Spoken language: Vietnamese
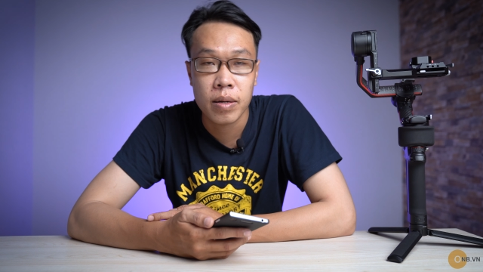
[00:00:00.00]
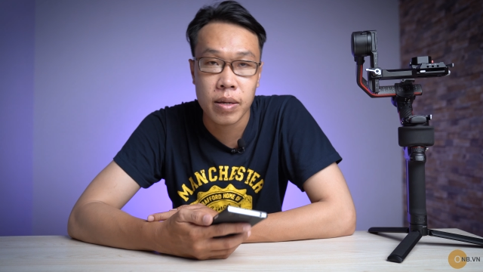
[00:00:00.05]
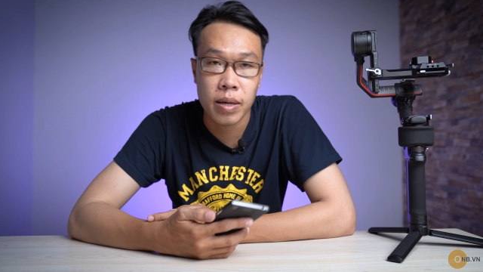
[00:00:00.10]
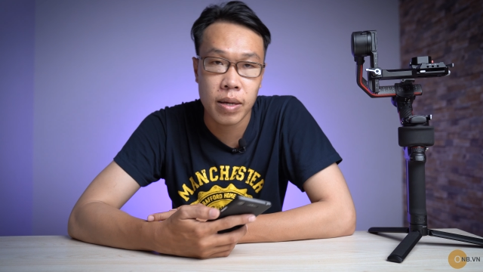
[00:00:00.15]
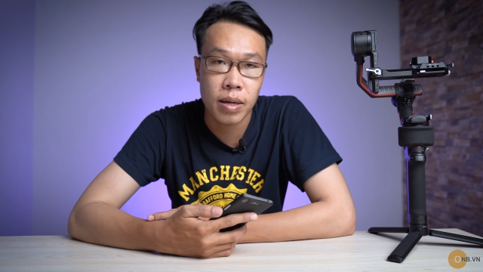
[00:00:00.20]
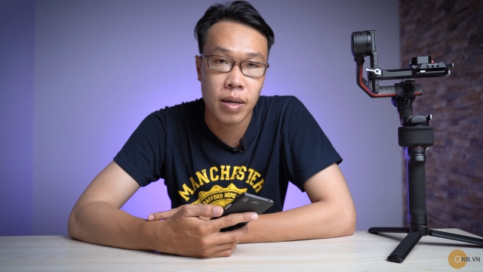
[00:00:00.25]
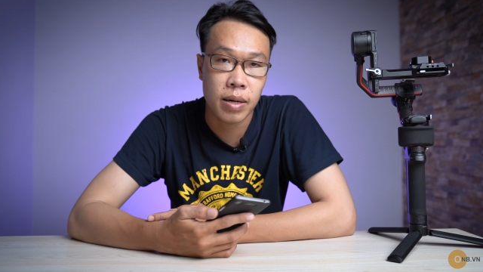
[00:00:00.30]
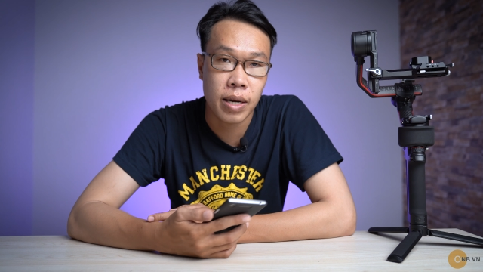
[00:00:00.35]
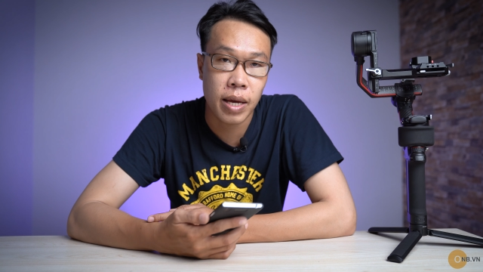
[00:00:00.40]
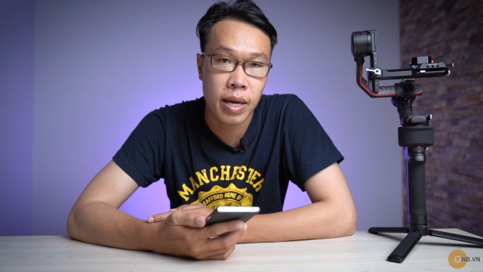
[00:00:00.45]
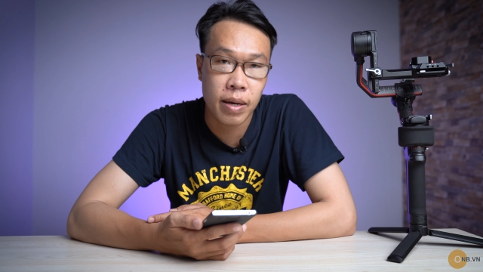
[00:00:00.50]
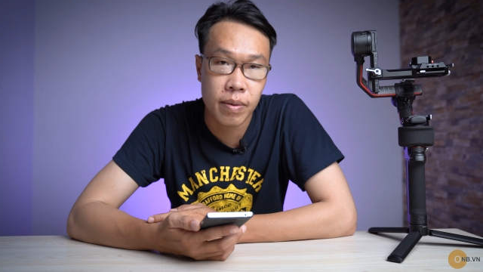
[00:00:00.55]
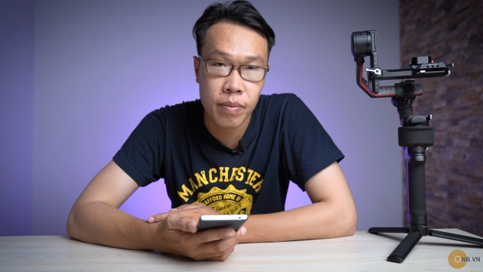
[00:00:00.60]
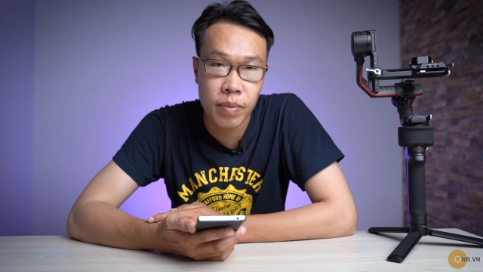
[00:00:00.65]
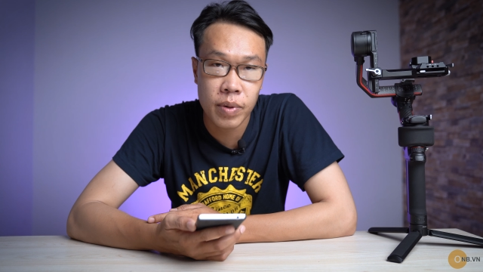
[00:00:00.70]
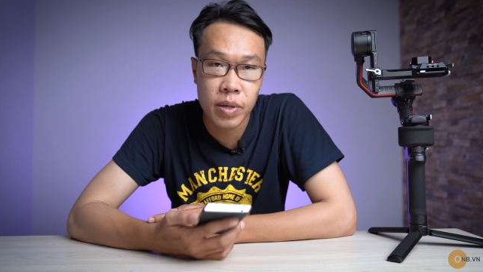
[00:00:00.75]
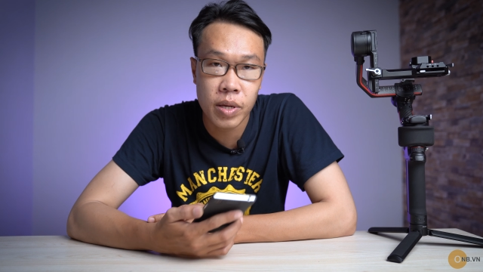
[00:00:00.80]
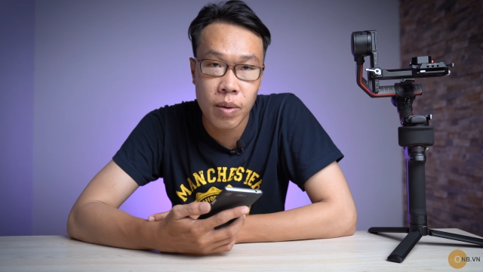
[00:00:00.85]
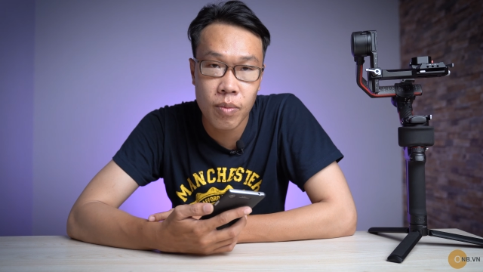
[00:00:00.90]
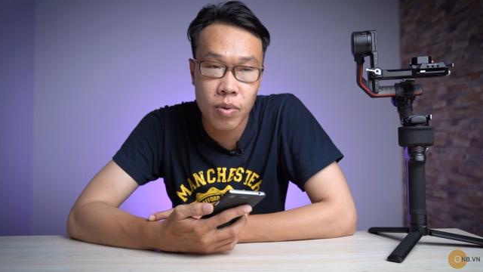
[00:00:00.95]
thì lần này
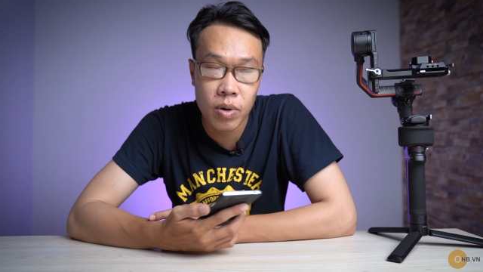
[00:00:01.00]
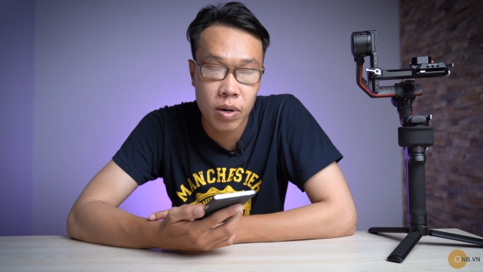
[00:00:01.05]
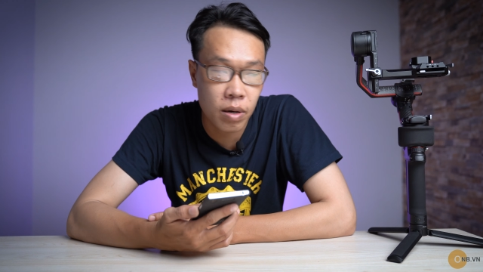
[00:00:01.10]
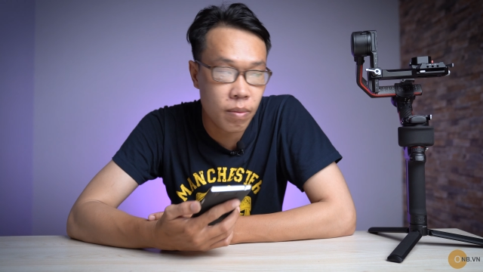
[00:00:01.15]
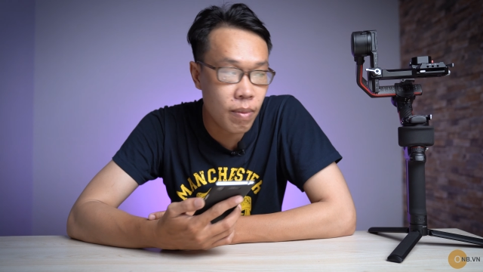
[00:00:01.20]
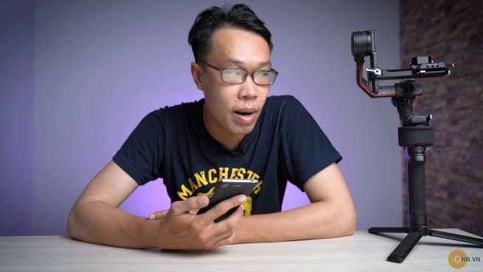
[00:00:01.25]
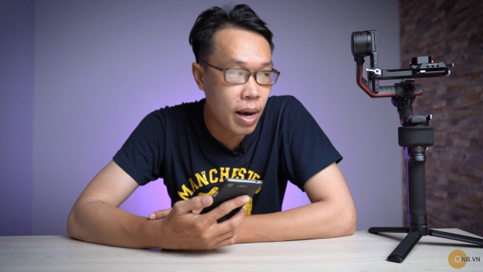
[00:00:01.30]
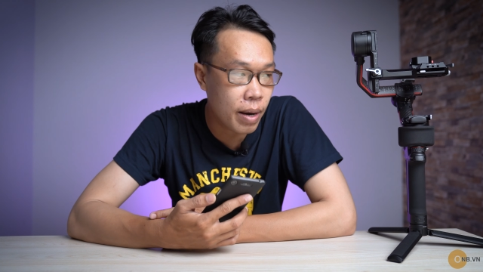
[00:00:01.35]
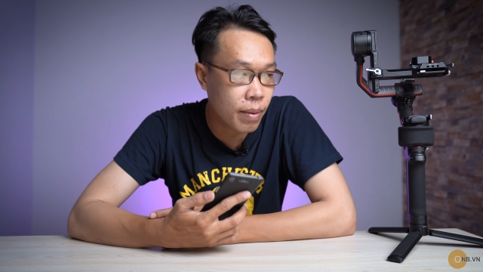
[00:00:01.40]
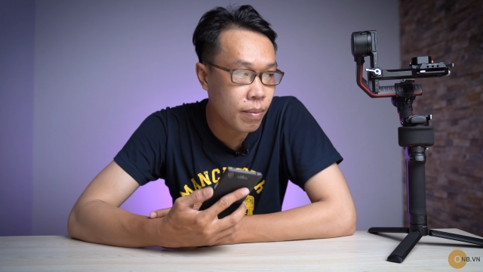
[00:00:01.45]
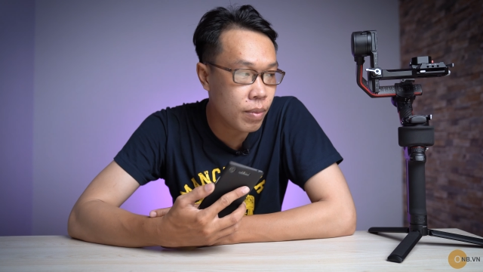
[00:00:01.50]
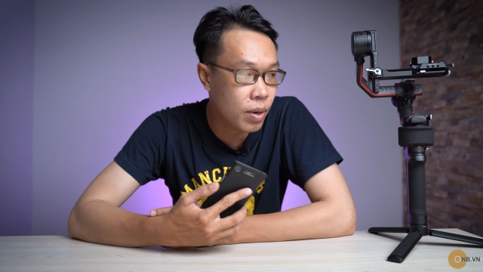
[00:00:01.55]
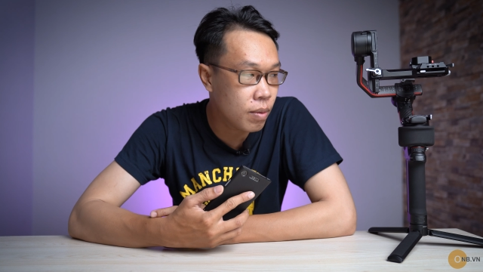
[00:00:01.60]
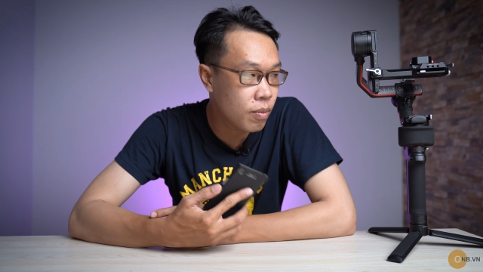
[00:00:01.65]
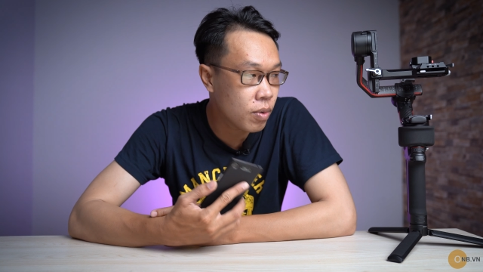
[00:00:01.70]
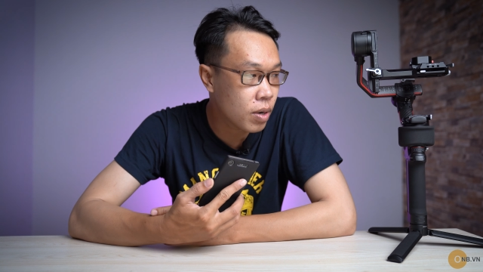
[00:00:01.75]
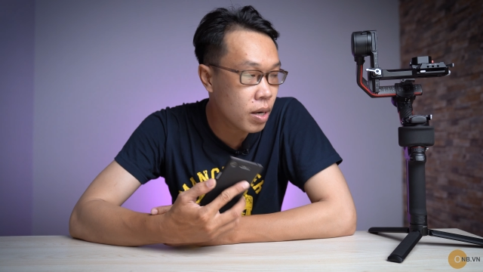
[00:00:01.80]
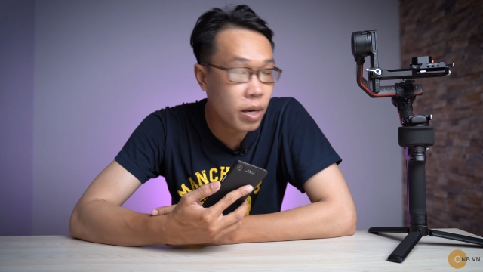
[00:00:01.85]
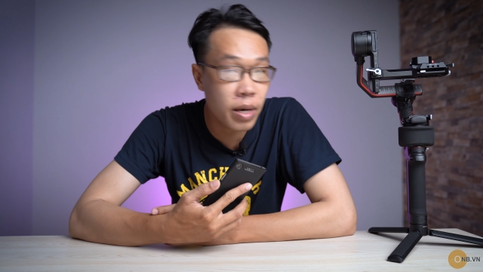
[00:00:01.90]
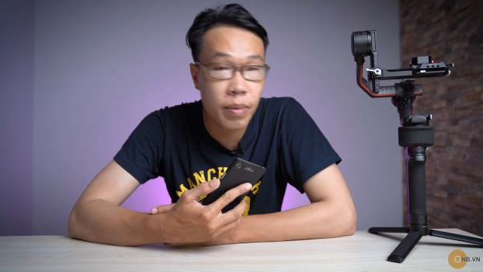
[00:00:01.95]
mới cho một người bạn
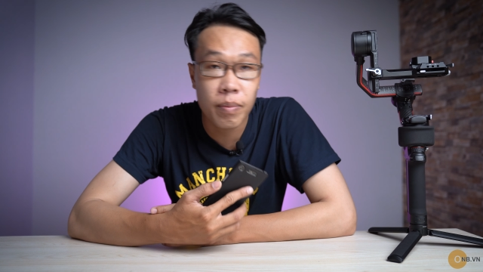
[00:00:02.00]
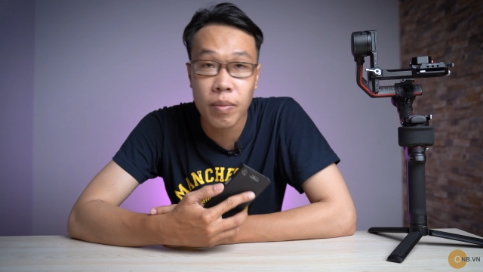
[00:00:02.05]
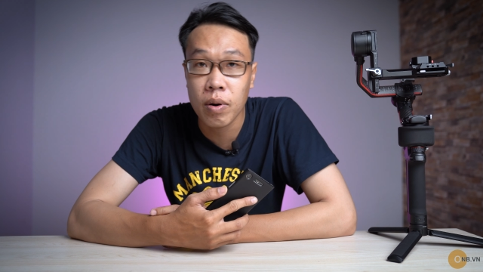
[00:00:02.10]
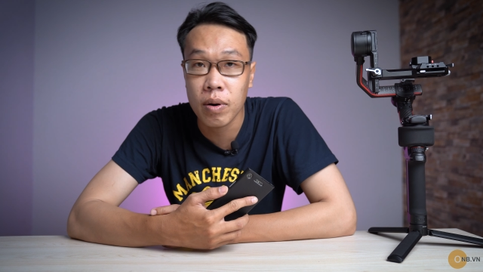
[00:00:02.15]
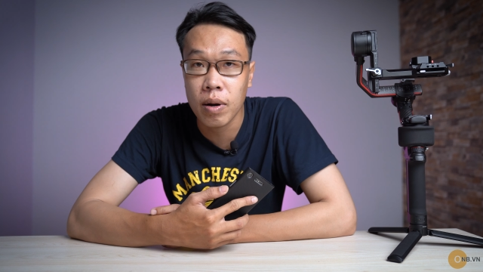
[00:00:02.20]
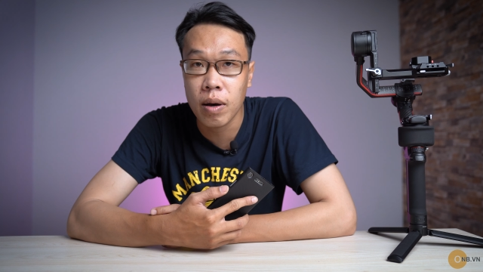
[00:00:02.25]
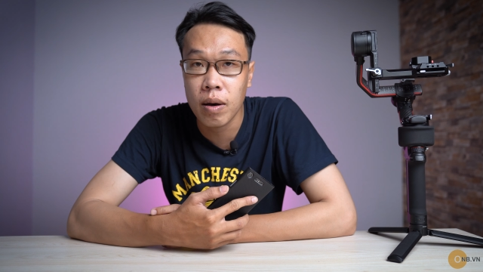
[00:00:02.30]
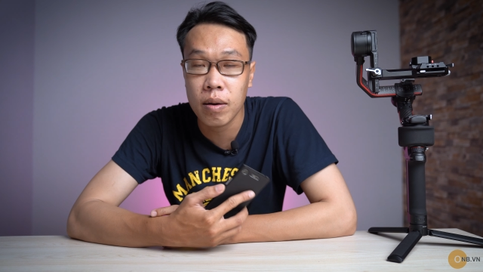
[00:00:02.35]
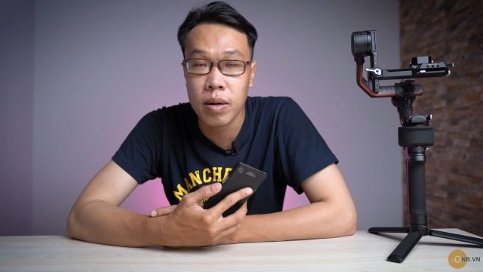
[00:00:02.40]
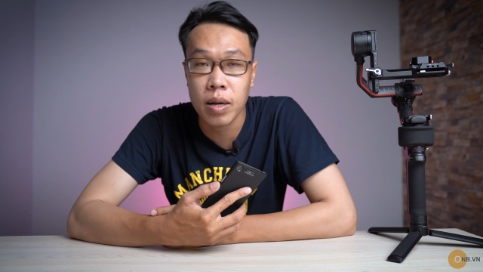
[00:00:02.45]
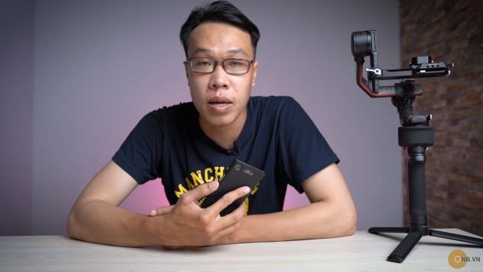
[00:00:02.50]
mượn một cái gimbal đó,